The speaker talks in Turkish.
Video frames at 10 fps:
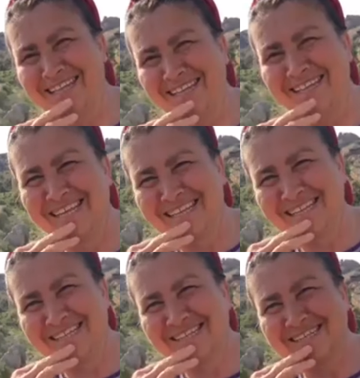
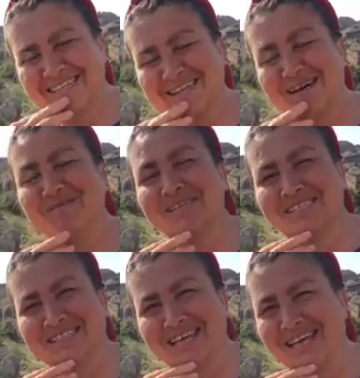Yapmasınlar değil mi? Söyle.
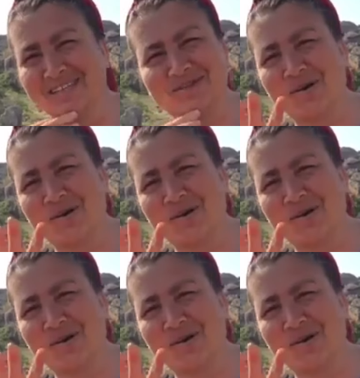Yapmasınlar.